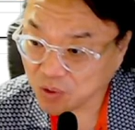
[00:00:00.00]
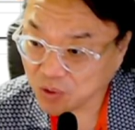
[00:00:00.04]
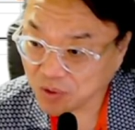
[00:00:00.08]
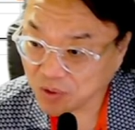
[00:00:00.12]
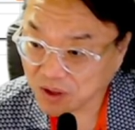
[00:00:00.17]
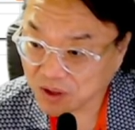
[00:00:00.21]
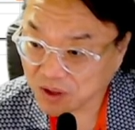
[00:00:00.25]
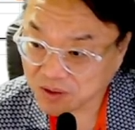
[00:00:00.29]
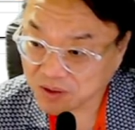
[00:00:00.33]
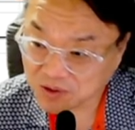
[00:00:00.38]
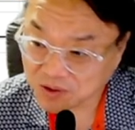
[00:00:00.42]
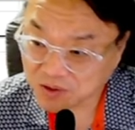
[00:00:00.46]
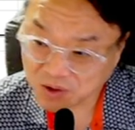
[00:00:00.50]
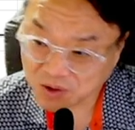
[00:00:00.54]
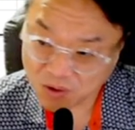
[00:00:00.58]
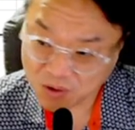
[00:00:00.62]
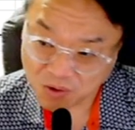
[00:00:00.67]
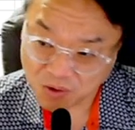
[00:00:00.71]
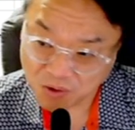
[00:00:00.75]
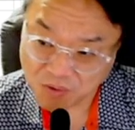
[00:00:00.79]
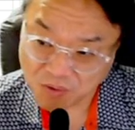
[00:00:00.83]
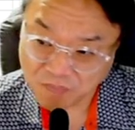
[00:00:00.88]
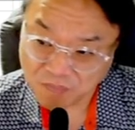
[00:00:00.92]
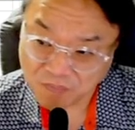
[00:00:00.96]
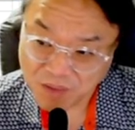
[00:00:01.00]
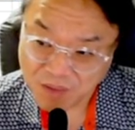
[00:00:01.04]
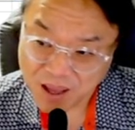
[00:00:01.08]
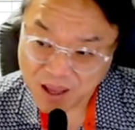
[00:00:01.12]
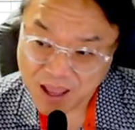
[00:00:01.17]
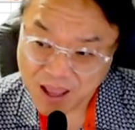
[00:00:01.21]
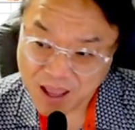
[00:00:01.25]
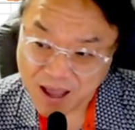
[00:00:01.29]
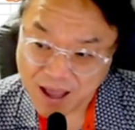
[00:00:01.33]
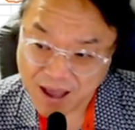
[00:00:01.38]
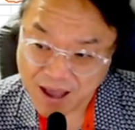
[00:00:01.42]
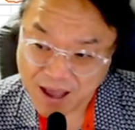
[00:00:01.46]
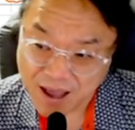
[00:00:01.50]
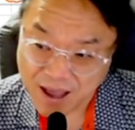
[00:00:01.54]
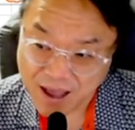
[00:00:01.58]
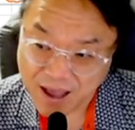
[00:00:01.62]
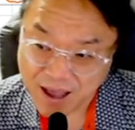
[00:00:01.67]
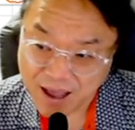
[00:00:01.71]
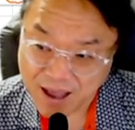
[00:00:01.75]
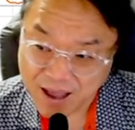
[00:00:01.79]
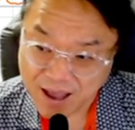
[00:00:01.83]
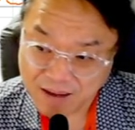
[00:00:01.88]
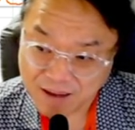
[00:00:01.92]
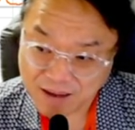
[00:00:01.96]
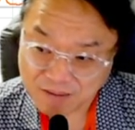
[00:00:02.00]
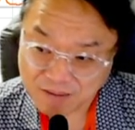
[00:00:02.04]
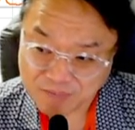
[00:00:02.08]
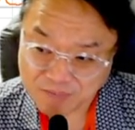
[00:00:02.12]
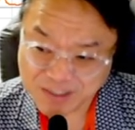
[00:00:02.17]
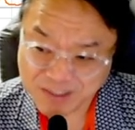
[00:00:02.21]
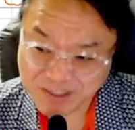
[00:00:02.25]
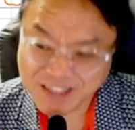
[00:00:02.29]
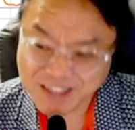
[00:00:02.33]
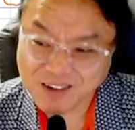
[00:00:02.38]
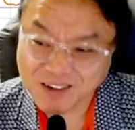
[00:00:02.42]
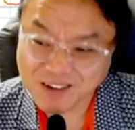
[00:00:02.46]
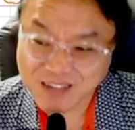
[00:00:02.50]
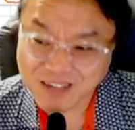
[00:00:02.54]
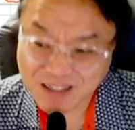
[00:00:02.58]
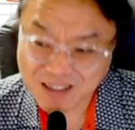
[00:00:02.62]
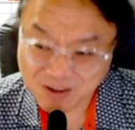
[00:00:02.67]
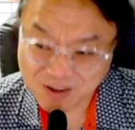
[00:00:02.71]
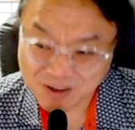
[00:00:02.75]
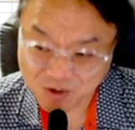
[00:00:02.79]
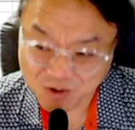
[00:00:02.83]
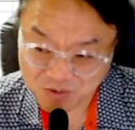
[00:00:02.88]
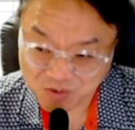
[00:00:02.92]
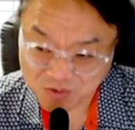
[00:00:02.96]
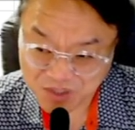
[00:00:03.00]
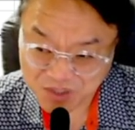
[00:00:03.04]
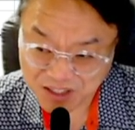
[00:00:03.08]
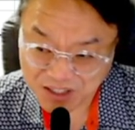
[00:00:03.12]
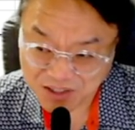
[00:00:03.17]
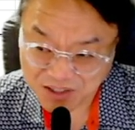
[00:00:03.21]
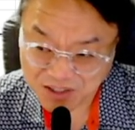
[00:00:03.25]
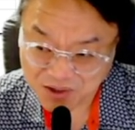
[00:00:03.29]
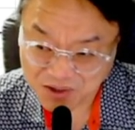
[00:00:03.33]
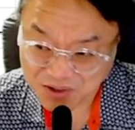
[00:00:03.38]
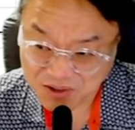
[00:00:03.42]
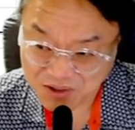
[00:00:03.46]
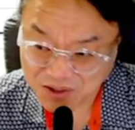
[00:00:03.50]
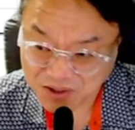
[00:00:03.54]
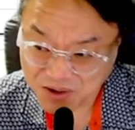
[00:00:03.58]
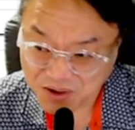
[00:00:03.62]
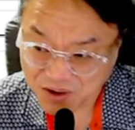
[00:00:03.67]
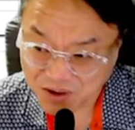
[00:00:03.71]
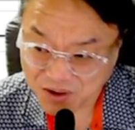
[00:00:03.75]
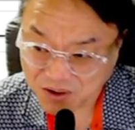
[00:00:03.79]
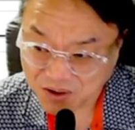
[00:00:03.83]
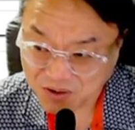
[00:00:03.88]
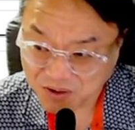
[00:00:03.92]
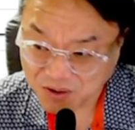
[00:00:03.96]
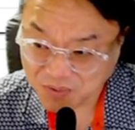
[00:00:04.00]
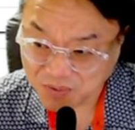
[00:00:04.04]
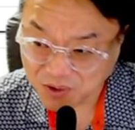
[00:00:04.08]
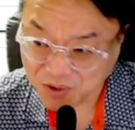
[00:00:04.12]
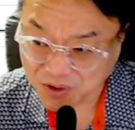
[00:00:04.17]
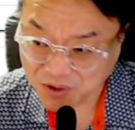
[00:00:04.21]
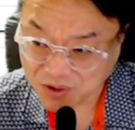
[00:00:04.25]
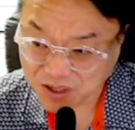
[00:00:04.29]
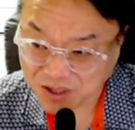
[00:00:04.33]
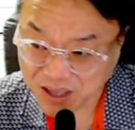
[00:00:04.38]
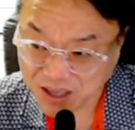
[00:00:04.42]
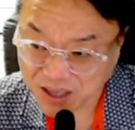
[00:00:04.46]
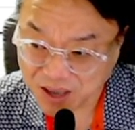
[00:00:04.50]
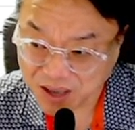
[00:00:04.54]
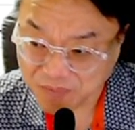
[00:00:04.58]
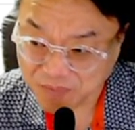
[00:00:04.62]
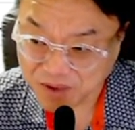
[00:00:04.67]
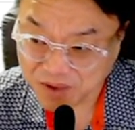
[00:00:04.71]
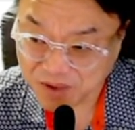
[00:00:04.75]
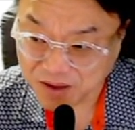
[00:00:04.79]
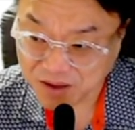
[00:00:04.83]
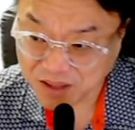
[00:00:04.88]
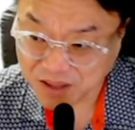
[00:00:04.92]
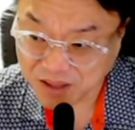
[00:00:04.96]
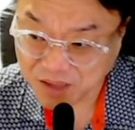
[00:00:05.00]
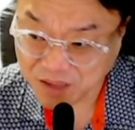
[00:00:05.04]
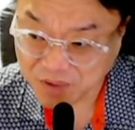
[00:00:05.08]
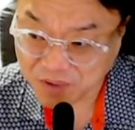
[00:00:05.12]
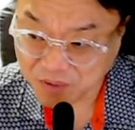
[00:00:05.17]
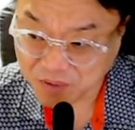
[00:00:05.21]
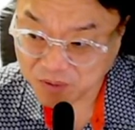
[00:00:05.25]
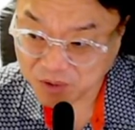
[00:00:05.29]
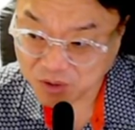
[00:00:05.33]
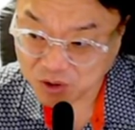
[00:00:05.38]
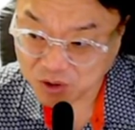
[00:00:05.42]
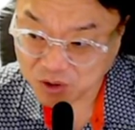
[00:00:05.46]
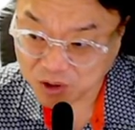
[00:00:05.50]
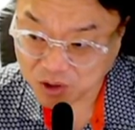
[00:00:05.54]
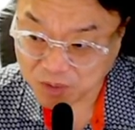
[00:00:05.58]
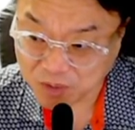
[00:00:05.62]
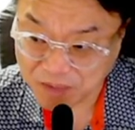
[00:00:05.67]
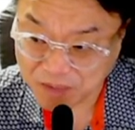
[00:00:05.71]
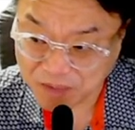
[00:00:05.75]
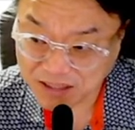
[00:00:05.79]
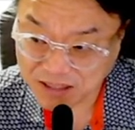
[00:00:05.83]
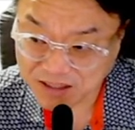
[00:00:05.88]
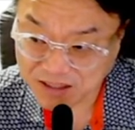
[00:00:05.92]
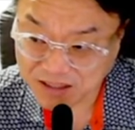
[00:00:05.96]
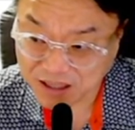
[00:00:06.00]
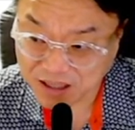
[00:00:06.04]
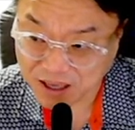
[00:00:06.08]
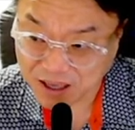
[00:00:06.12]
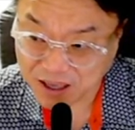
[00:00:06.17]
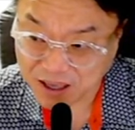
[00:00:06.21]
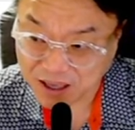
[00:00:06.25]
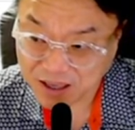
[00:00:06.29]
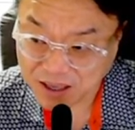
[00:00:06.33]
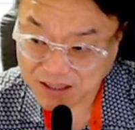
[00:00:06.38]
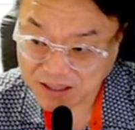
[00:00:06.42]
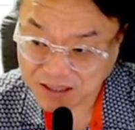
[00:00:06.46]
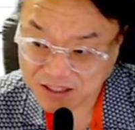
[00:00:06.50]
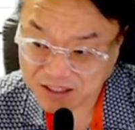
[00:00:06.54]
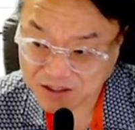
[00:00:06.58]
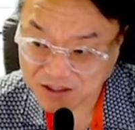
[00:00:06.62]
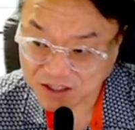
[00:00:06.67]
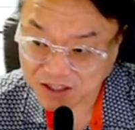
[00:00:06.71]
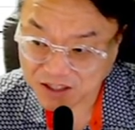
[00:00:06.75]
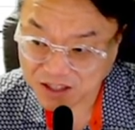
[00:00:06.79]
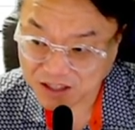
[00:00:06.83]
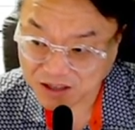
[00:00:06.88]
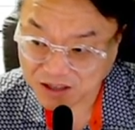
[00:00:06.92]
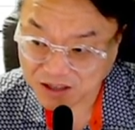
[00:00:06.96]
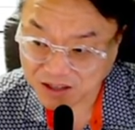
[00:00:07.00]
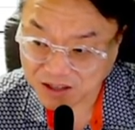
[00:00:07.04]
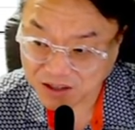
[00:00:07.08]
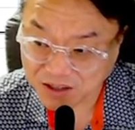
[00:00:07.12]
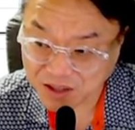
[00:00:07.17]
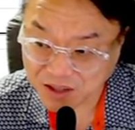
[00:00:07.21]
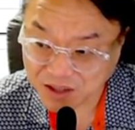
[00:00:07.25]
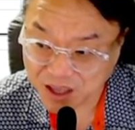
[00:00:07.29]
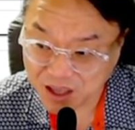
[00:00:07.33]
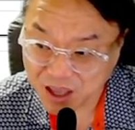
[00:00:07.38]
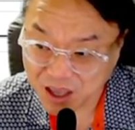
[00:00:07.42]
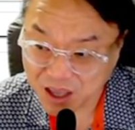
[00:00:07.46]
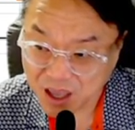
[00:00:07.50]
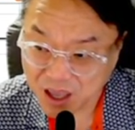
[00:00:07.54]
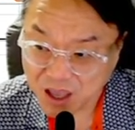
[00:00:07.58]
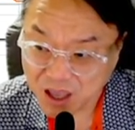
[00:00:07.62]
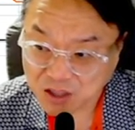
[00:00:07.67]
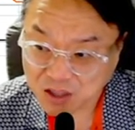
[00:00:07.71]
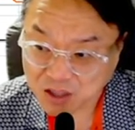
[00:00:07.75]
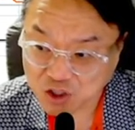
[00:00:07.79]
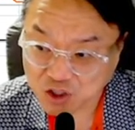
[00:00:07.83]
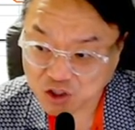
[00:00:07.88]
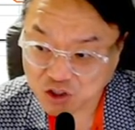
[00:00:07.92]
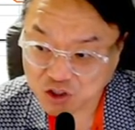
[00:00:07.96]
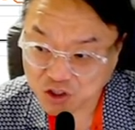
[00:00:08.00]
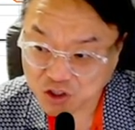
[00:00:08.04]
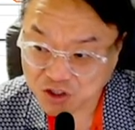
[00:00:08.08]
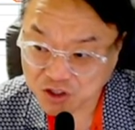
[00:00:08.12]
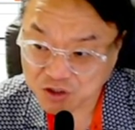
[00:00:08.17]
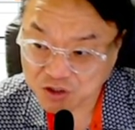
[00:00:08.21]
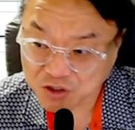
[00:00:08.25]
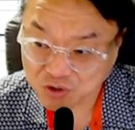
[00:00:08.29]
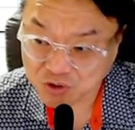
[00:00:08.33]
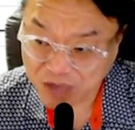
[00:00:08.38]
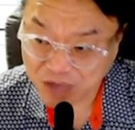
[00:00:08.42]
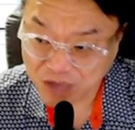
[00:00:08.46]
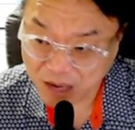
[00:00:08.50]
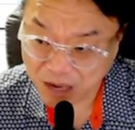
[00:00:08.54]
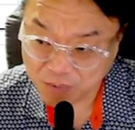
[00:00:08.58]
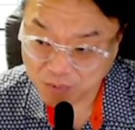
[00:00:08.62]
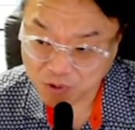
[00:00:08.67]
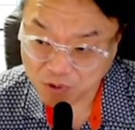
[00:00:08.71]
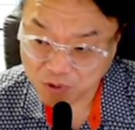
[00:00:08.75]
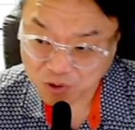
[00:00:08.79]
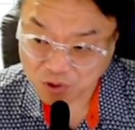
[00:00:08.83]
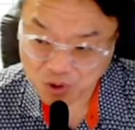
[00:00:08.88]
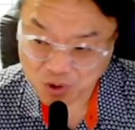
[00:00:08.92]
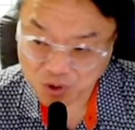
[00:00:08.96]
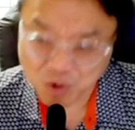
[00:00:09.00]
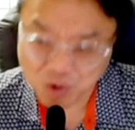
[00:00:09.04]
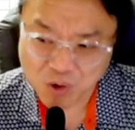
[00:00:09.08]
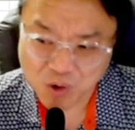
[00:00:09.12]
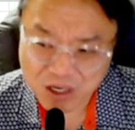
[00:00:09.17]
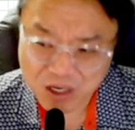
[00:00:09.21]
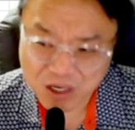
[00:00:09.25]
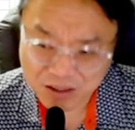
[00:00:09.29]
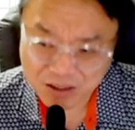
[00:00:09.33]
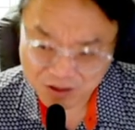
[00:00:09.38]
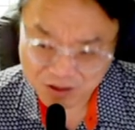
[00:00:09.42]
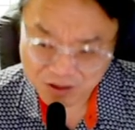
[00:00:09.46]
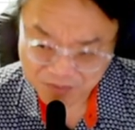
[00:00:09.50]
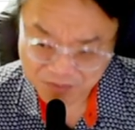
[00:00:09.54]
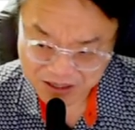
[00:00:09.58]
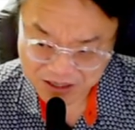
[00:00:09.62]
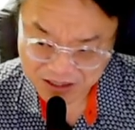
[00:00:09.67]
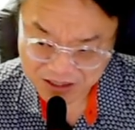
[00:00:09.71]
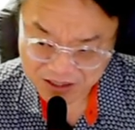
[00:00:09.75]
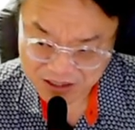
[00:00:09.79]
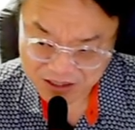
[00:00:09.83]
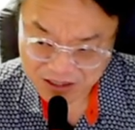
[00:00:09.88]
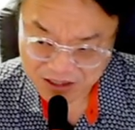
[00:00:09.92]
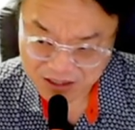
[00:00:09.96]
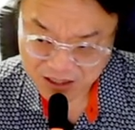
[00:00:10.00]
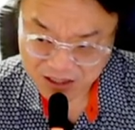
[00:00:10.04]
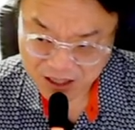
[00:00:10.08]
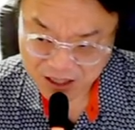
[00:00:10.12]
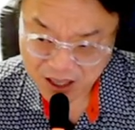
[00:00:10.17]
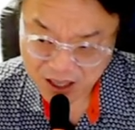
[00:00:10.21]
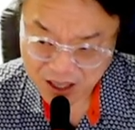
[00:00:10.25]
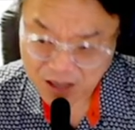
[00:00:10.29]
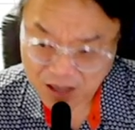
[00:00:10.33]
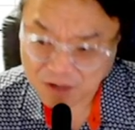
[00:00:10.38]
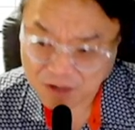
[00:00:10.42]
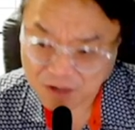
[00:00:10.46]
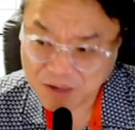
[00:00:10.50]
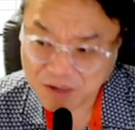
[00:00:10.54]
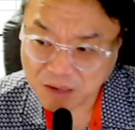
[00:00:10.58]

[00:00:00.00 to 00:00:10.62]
여기 보면 조금 아, 비정상적으로 움직이죠. 그죠? 음봉으로 이렇게 밀렸다면 밑으로 더 빠지는 게 지극히 당연한데 전전일은 또 양봉으로 들어 올렸단 말이지.